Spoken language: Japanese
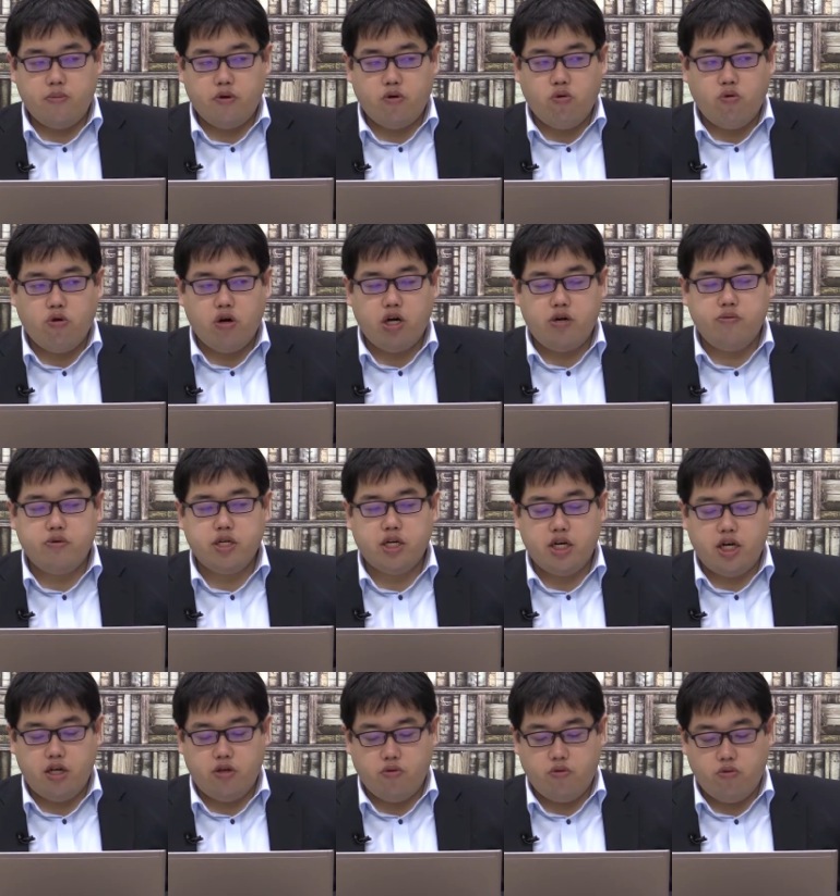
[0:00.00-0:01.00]
まあ、工学部じゃ
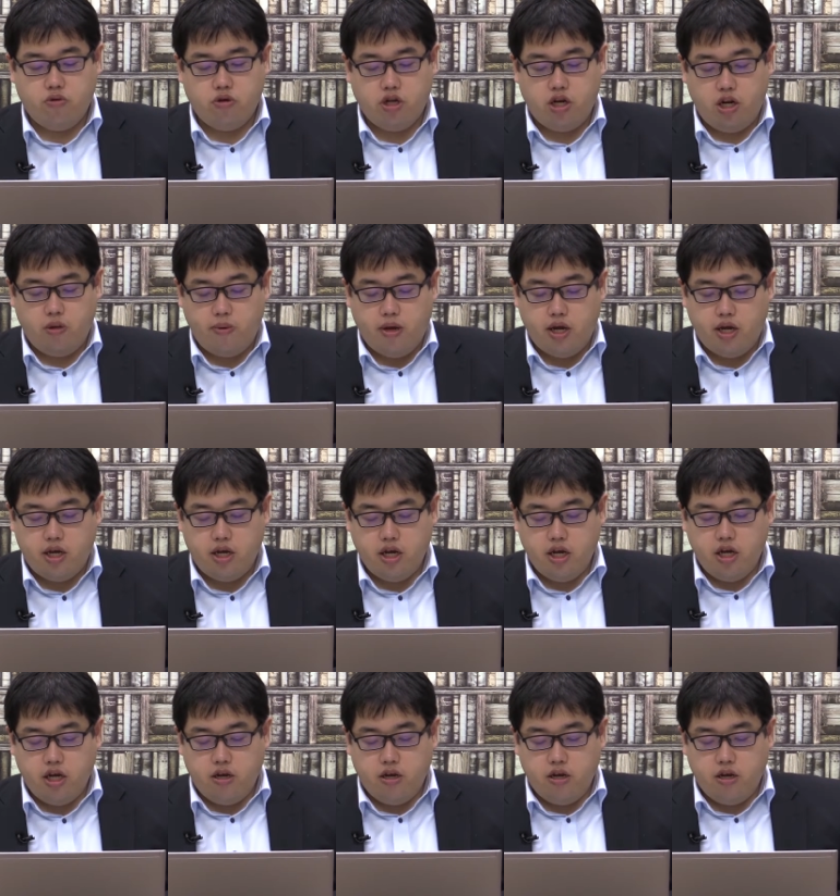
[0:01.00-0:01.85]
ないところであれば